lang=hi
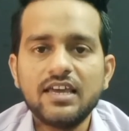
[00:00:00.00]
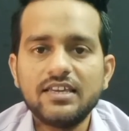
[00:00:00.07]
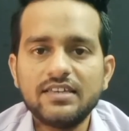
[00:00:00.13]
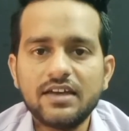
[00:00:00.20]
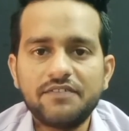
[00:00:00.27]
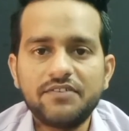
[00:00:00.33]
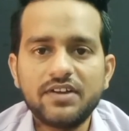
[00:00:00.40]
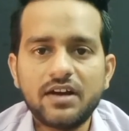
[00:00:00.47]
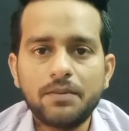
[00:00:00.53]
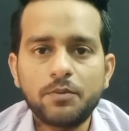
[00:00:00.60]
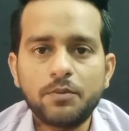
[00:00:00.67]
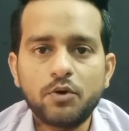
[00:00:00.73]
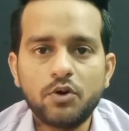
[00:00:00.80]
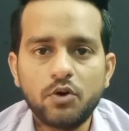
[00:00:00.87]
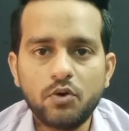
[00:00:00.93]
या फिर
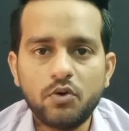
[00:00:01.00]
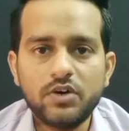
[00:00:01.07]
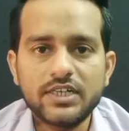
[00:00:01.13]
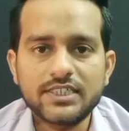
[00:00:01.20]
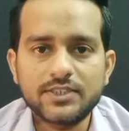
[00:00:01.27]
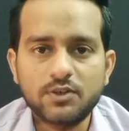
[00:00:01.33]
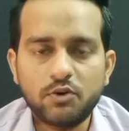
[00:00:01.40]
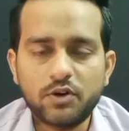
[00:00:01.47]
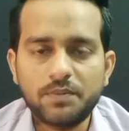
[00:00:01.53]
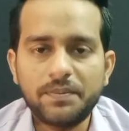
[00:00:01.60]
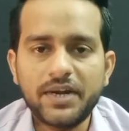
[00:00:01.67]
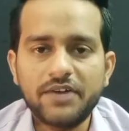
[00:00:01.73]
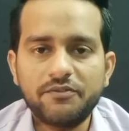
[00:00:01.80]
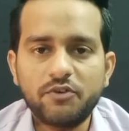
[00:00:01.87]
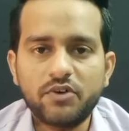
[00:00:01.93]
आपको नो इट्स नॉट
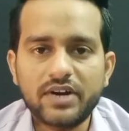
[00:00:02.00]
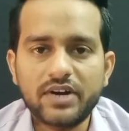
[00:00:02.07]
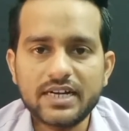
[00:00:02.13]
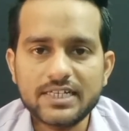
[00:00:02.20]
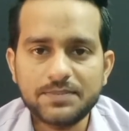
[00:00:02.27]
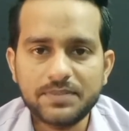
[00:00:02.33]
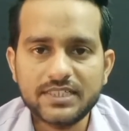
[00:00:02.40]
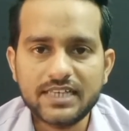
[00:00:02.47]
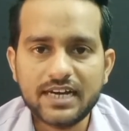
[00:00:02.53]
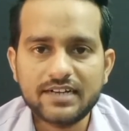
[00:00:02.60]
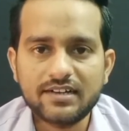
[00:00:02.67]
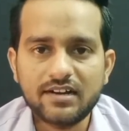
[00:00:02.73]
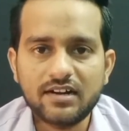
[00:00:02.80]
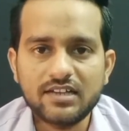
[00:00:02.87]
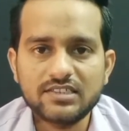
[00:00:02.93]
मेड फॉर किड्स पे सिलेक्ट
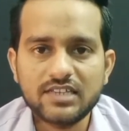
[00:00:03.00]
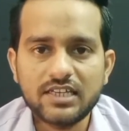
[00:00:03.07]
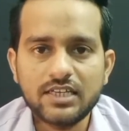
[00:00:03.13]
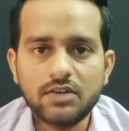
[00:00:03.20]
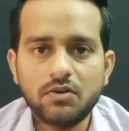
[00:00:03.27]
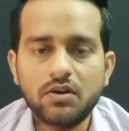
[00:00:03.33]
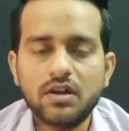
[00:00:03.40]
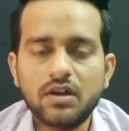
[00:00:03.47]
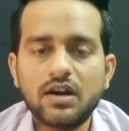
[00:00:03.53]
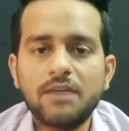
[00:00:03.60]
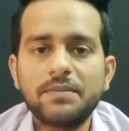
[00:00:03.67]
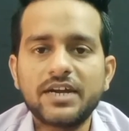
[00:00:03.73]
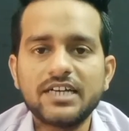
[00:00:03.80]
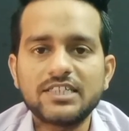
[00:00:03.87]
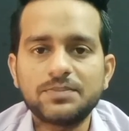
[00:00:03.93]
करना चाहिए और अगर आप
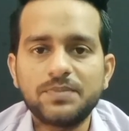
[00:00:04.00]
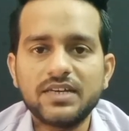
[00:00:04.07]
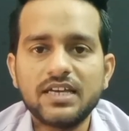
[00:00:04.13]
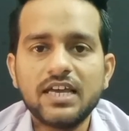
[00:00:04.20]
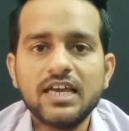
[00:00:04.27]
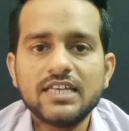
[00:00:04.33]
किड्स पे